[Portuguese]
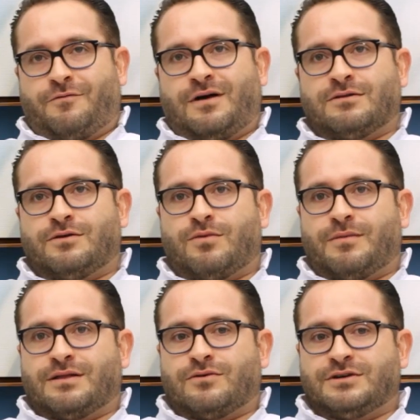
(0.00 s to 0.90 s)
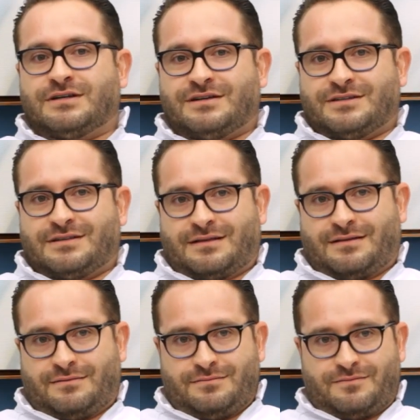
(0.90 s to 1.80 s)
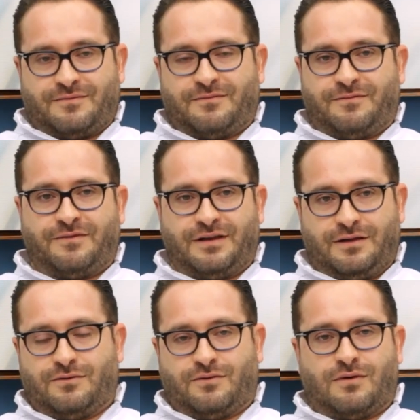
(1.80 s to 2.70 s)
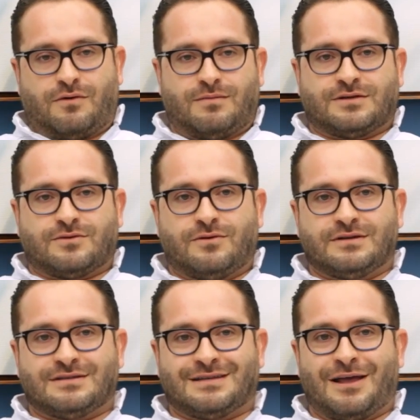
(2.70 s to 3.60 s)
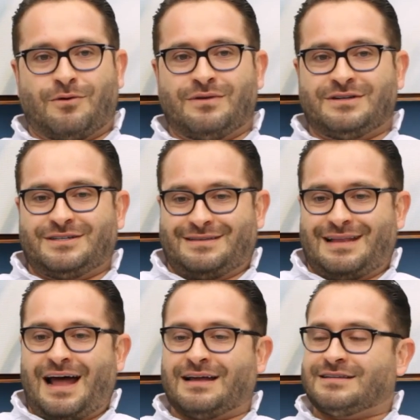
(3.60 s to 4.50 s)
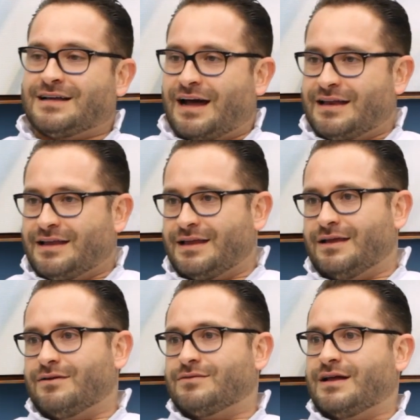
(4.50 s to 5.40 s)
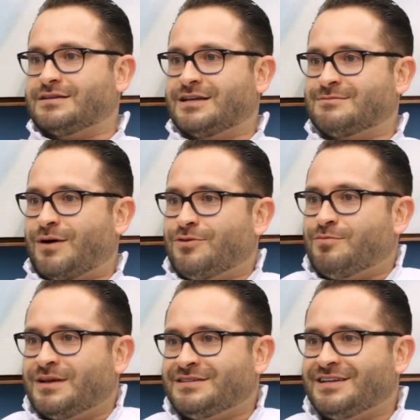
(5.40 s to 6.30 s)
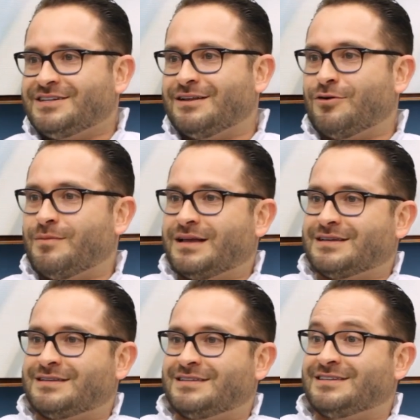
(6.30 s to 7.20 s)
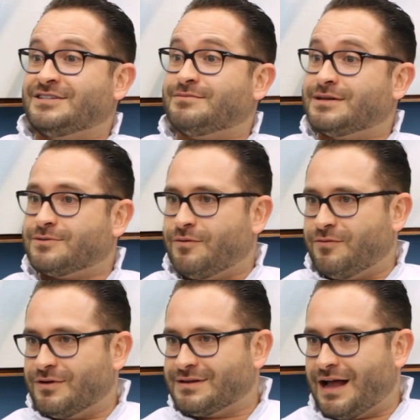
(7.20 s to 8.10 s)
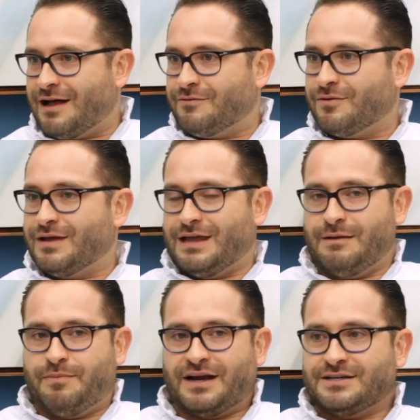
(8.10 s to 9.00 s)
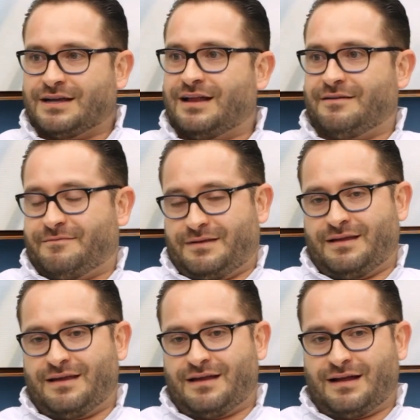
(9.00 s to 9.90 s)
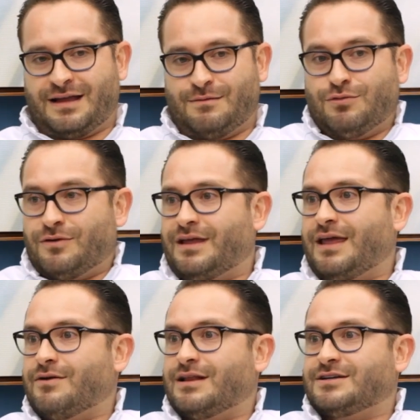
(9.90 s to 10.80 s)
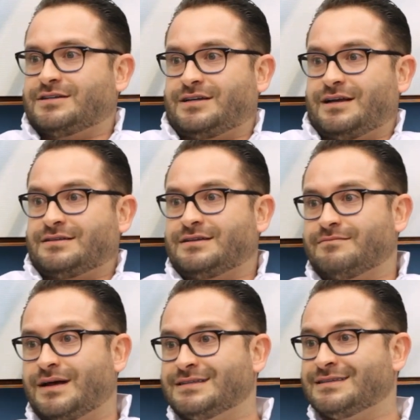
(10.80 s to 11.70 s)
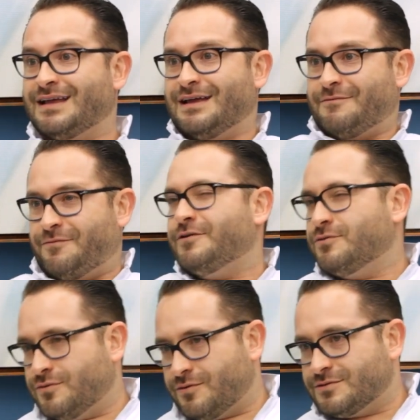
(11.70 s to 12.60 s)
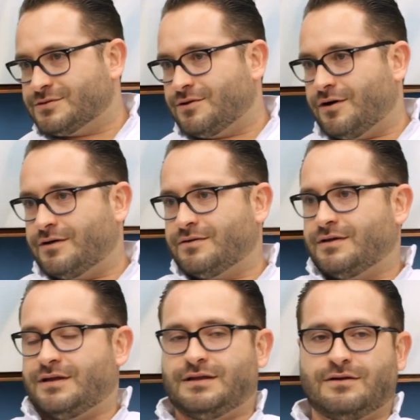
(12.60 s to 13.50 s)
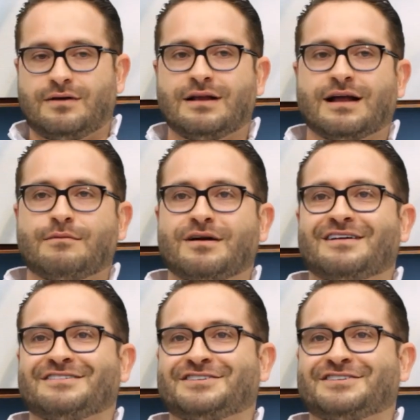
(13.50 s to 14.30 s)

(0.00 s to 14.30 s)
eu falo que o momento hoje a gente está tão frio com algumas coisas que quando a gente dá esse carinho, dá esse respaldo, o paciente ele começa a se sentir mais confortável e perde aquele, é, eh, aquele bloqueio que ele já chega assim mais frio no consultório. Então ele acaba